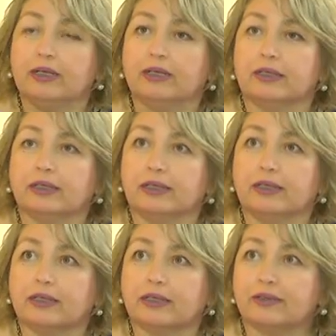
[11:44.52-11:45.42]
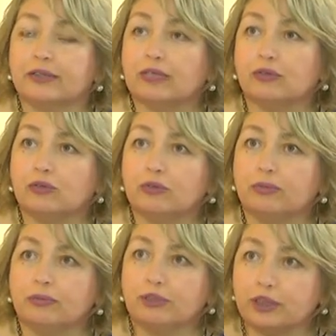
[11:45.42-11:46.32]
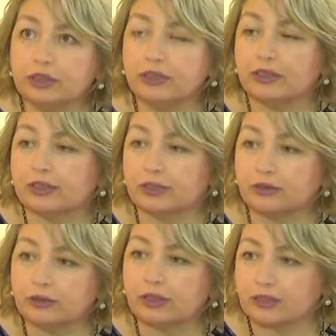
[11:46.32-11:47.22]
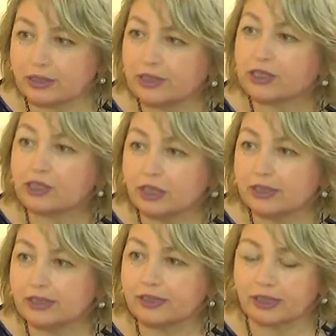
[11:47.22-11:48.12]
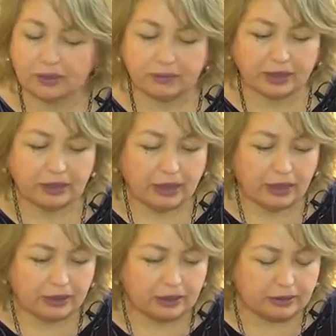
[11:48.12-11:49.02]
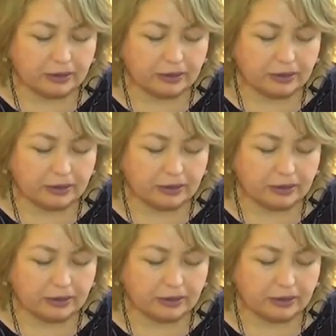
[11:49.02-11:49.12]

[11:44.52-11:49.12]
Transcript: э, говорят о мужчинах, которые сражались храбро. Это,